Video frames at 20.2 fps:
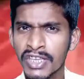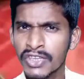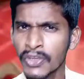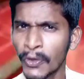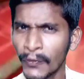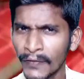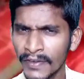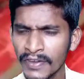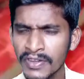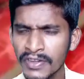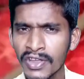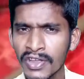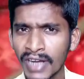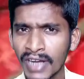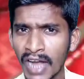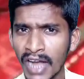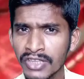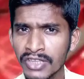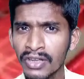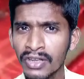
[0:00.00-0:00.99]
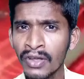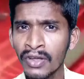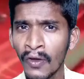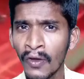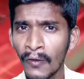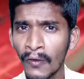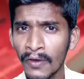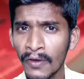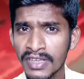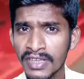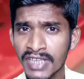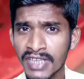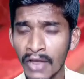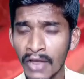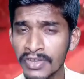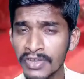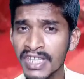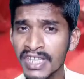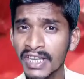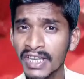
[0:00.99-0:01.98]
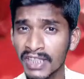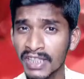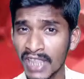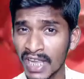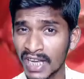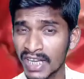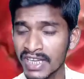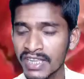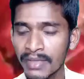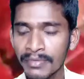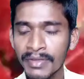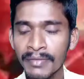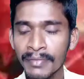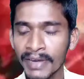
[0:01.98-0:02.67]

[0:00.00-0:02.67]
स्मरणीय कार्य और साहसिकता के लिए भी